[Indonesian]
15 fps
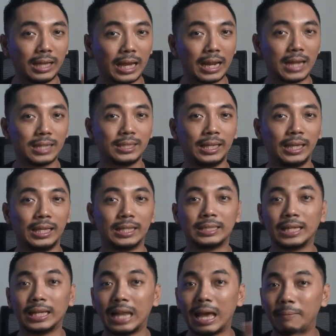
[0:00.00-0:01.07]
garansi
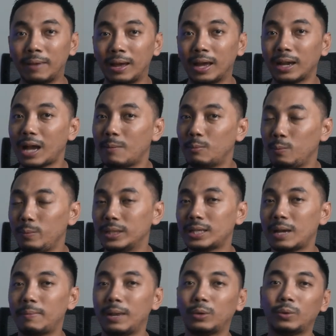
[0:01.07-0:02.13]
selama kamu
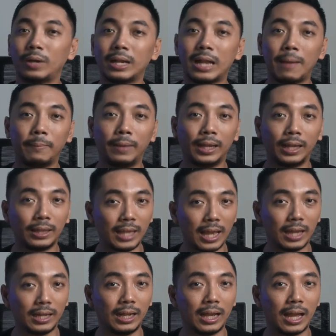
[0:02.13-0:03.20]
bisa melakukan
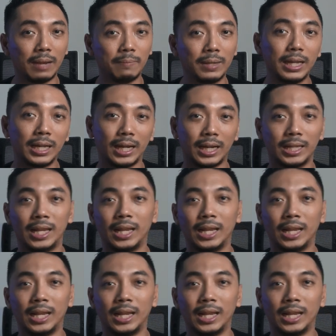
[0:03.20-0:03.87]
upgrade-nya dengan benar.